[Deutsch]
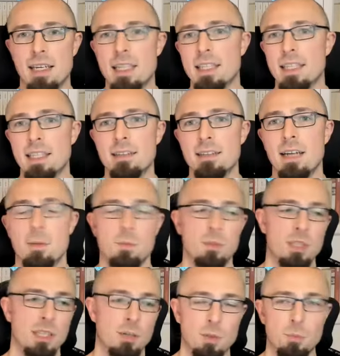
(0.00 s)
generiert haben, die
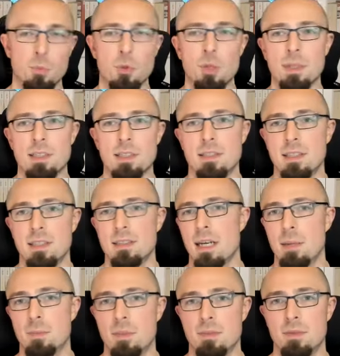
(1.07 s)
dann auf der Bühne präsentiert
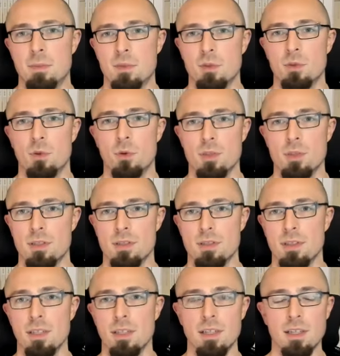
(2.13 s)
haben. Das war so ein
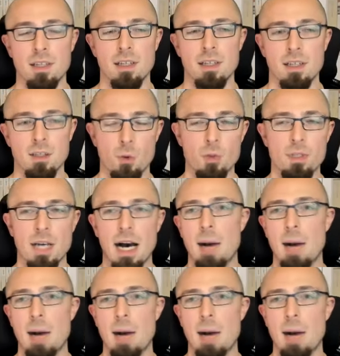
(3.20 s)
großes, großer mhm.